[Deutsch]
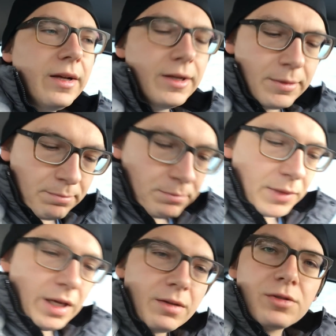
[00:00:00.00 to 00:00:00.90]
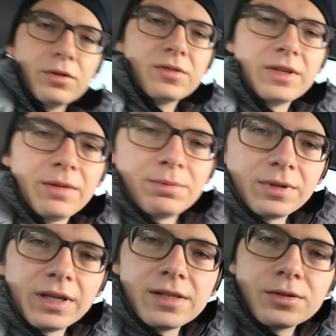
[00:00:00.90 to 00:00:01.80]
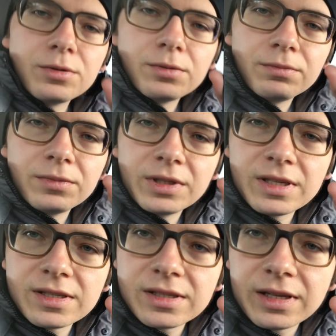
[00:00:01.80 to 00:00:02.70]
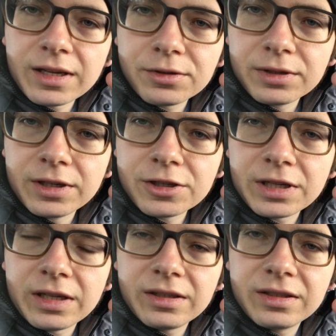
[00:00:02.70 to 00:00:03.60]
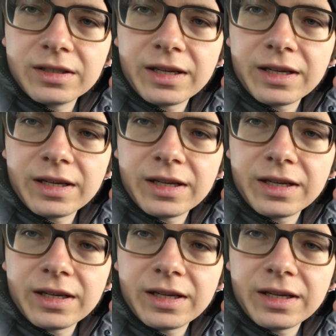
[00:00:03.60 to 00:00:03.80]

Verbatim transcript: Ähm, ja, zurück zur App. Also das ist der aktuelle Stand.